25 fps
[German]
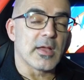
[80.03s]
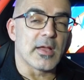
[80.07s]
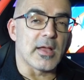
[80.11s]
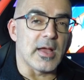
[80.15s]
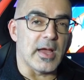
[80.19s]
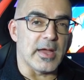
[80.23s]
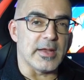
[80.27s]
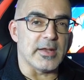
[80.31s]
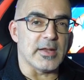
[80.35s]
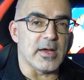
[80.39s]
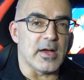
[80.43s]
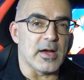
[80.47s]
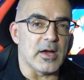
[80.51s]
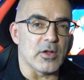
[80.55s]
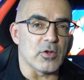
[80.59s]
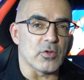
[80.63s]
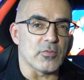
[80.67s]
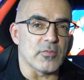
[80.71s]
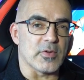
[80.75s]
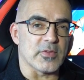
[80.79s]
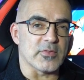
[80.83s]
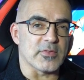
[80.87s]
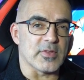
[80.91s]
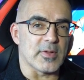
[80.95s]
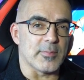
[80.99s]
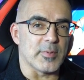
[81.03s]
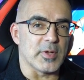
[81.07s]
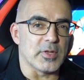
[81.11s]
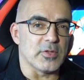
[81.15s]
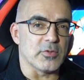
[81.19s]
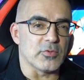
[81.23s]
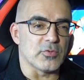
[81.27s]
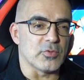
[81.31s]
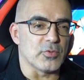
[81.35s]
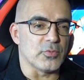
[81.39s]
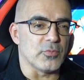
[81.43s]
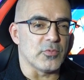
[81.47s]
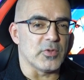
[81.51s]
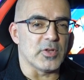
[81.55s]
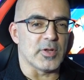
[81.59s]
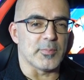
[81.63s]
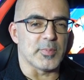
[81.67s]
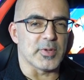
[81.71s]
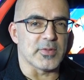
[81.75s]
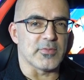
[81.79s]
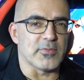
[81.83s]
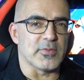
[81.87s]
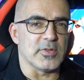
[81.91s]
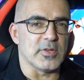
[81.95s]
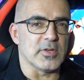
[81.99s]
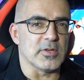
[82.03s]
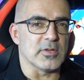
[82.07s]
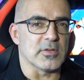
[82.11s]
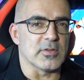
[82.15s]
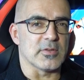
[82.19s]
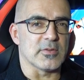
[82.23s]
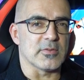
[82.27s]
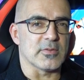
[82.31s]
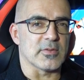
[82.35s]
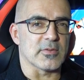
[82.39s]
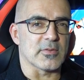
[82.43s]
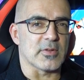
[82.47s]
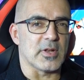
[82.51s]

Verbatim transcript: Keine Ahnung, was da bei YouTube wieder passiert ist.